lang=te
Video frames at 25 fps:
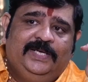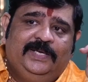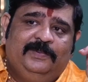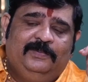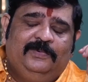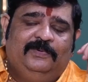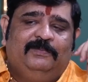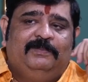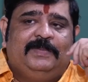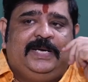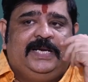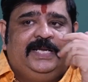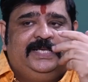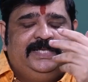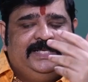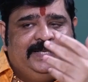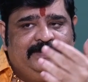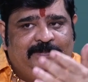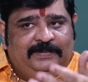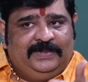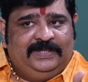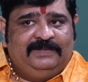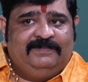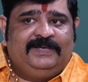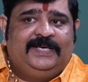ఇప్పుడు మనం
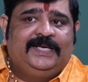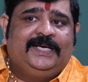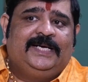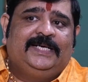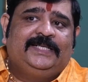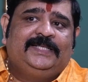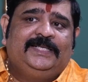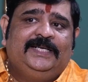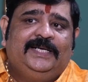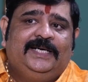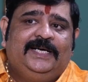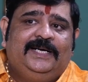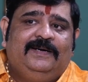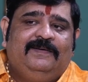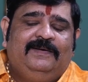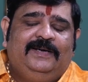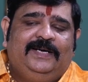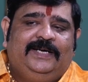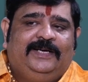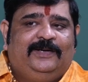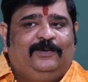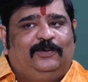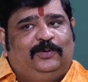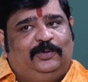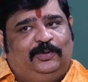చెప్పేది వాడికి అర్థం
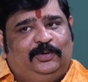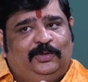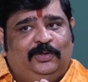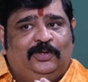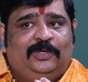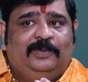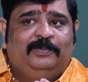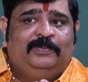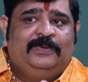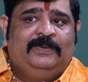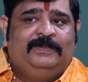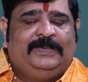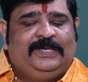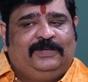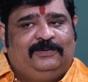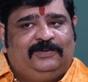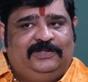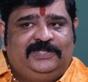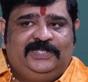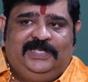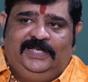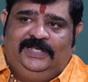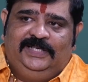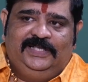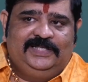కావాలంటే కొద్దిగా గొప్ప మనకు
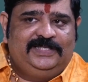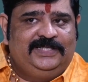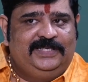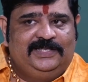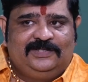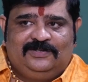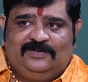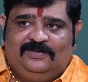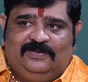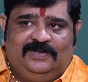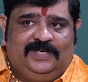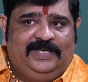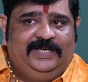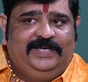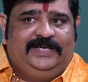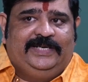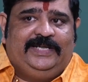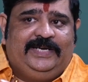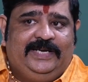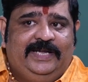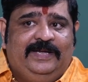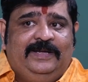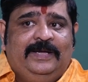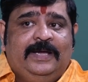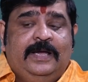వచ్చిన ఇంగ్లీష్ నేర్చుకోవాలి
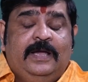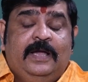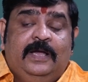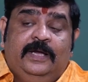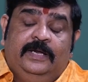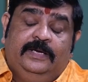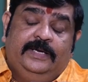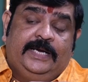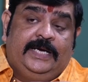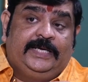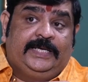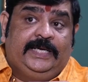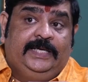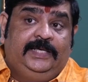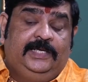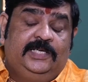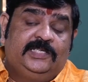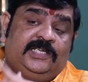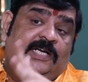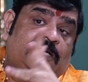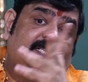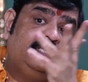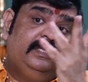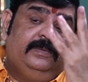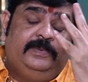నేరి నాకు
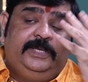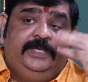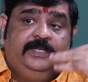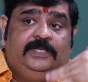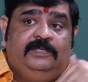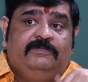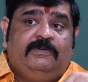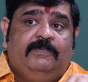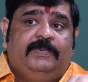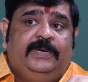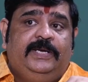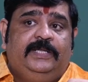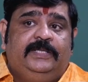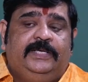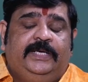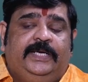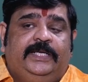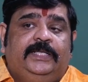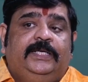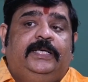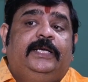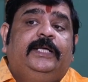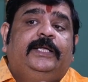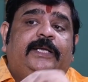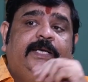ఇంగ్లీష్ అర్థమవుతుంది విపరీతంగా
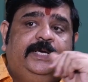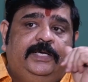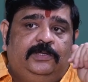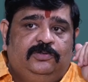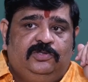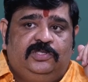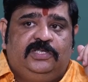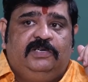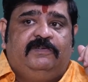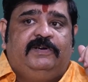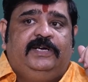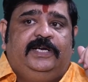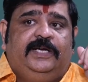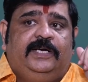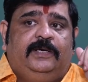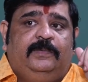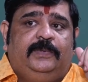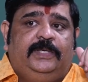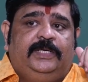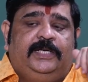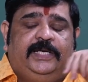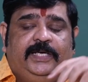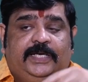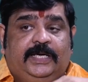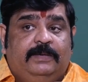ఎందుకంటే క్రికెట్ చూసేవాడిని
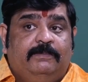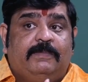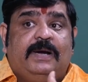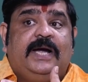కాబట్టి కానీ